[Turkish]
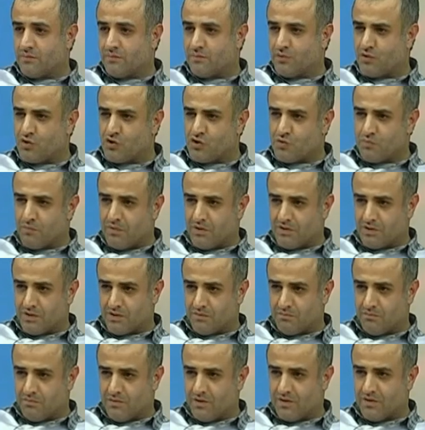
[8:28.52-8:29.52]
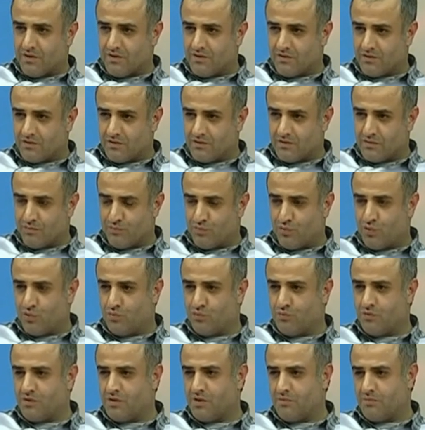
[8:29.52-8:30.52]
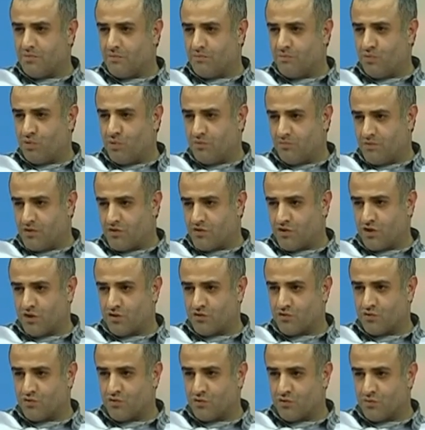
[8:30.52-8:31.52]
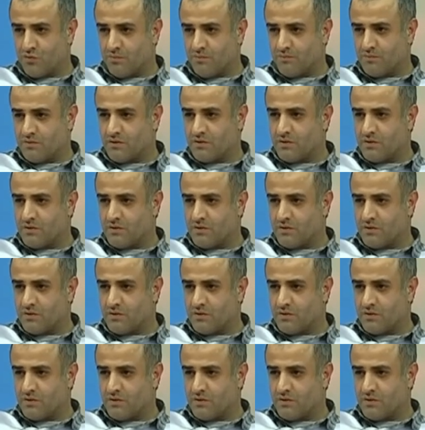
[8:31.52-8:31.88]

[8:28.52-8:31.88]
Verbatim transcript: pirinç patlatma e, bölümü diye bir bölümde çalışıyorum.